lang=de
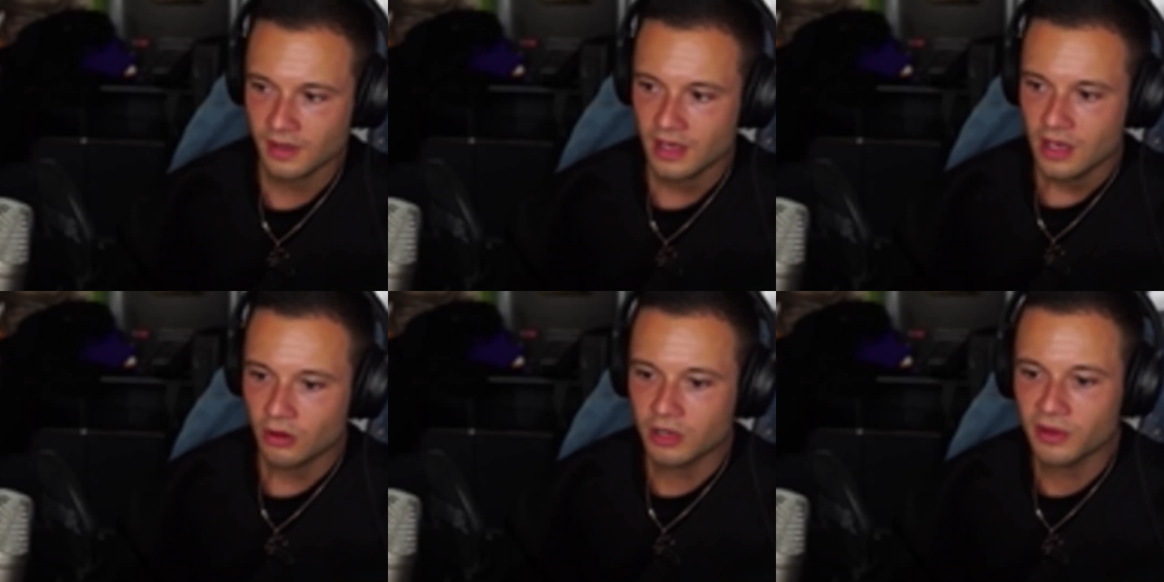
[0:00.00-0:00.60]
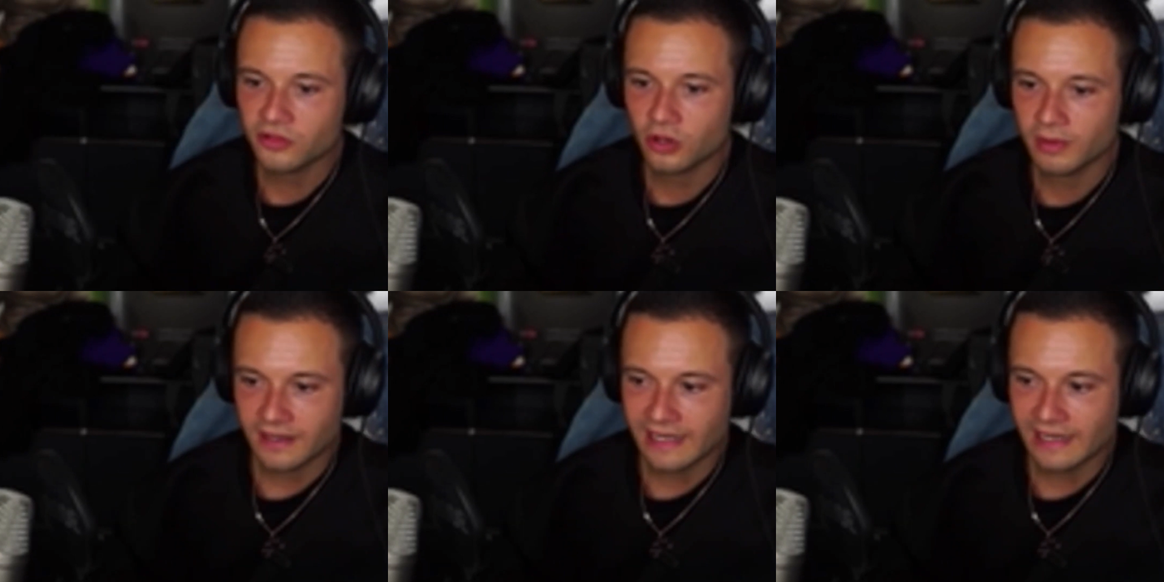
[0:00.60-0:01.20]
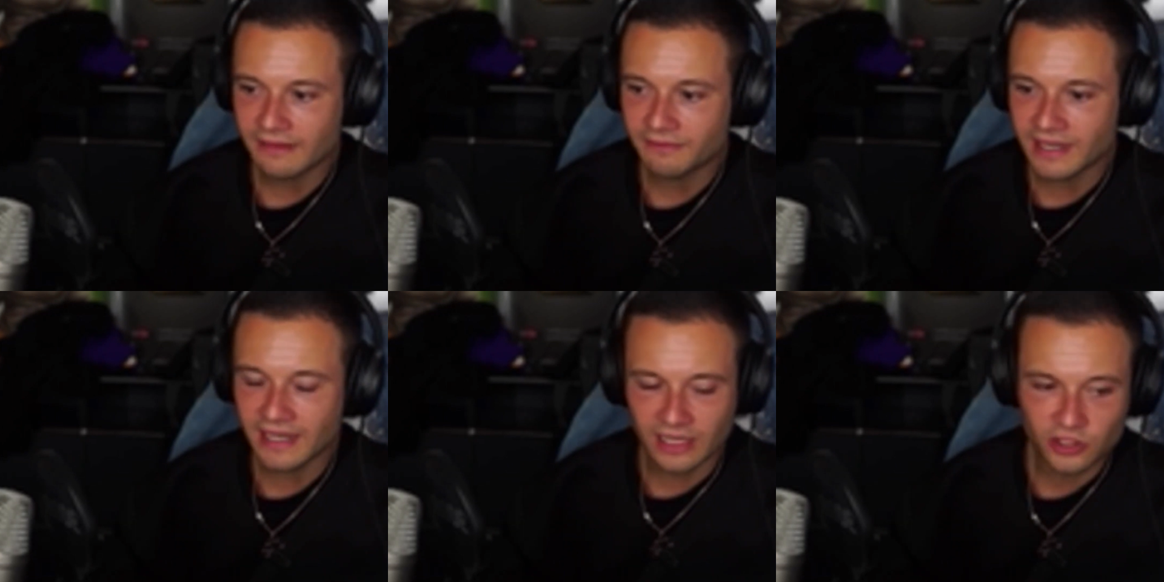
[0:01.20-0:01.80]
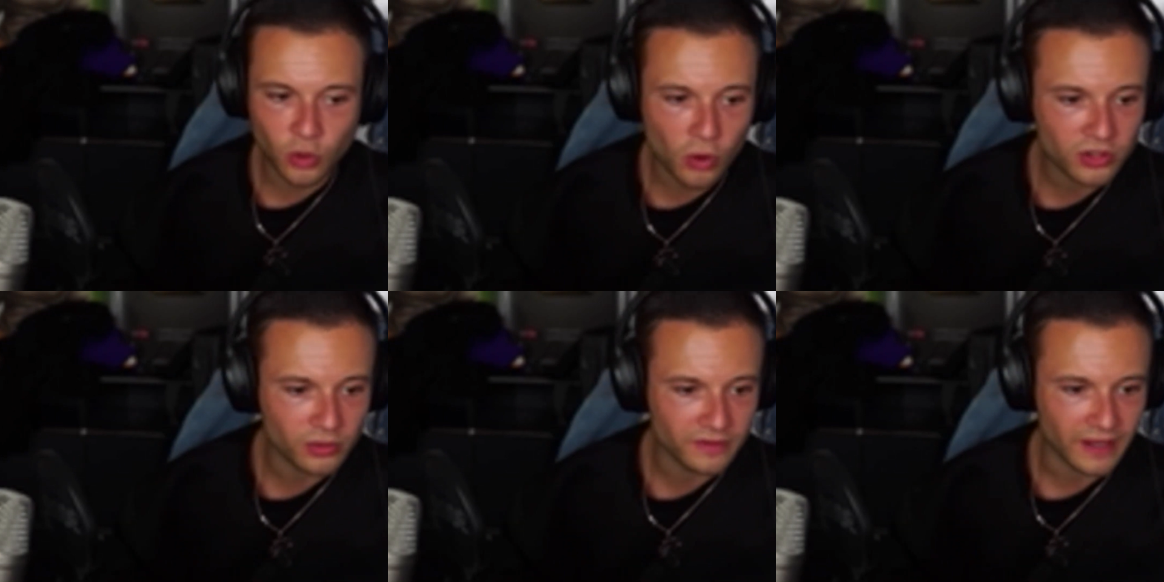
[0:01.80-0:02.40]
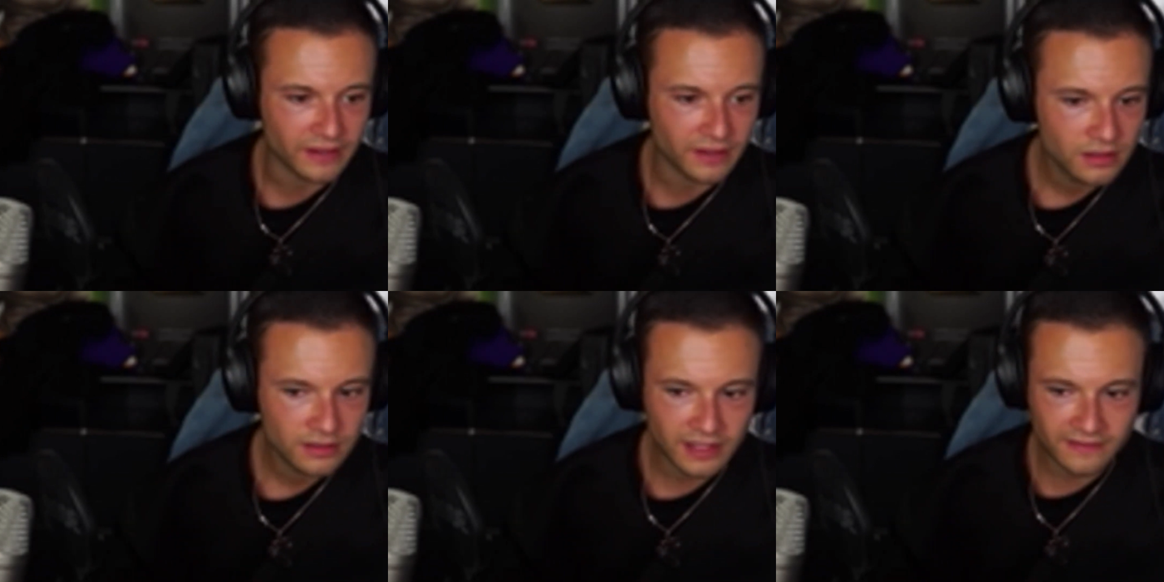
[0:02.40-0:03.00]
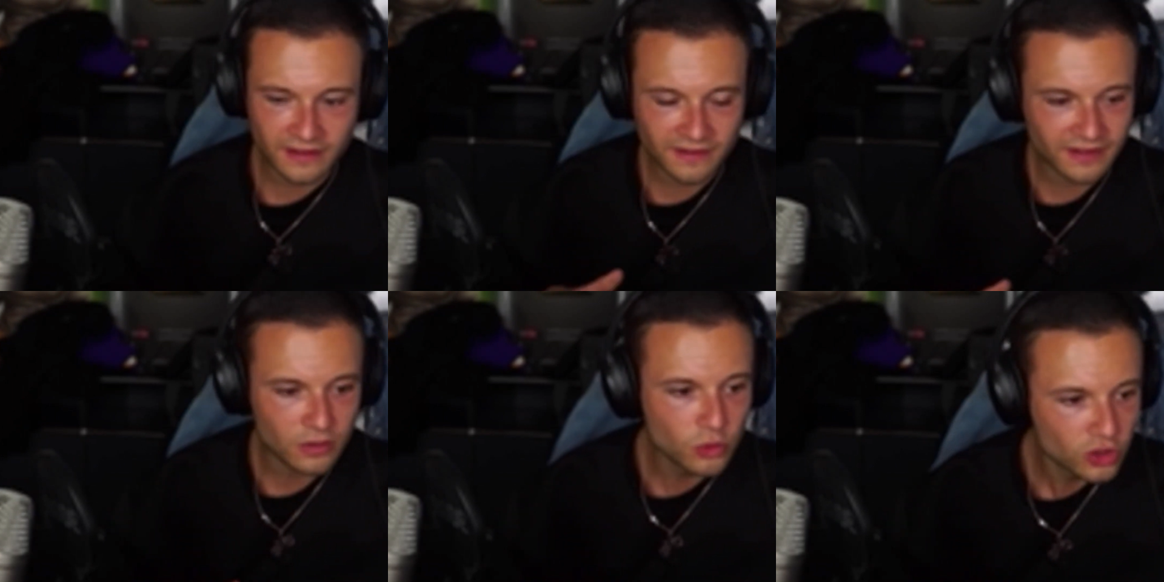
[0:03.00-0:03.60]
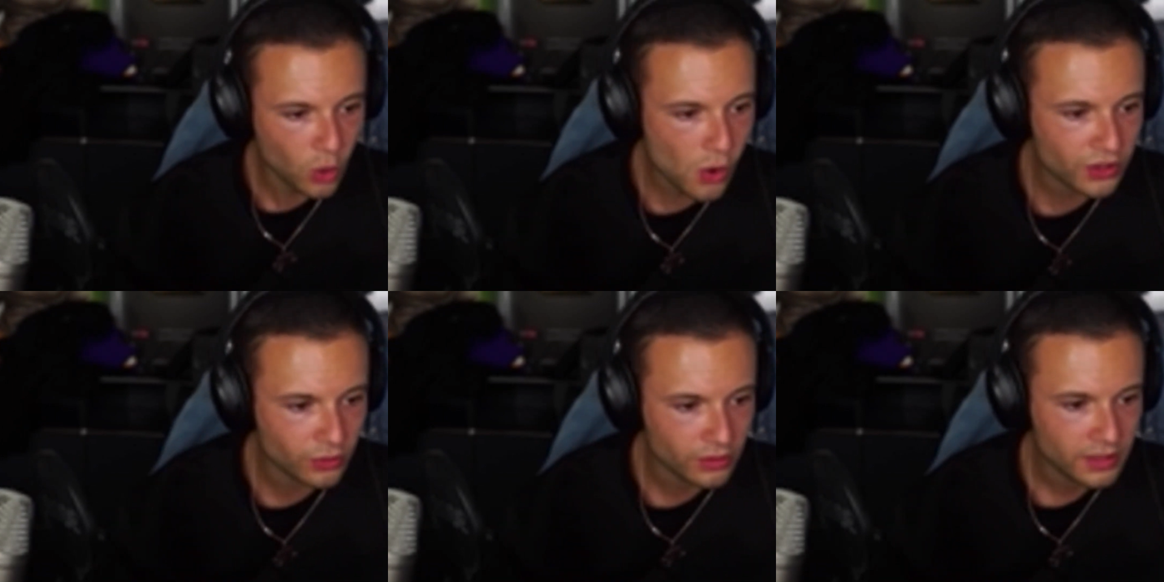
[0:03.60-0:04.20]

Und ihr müsst euch überlegen, wenn ihr in Tokio seid, ne? Das ist ja nur Tokio.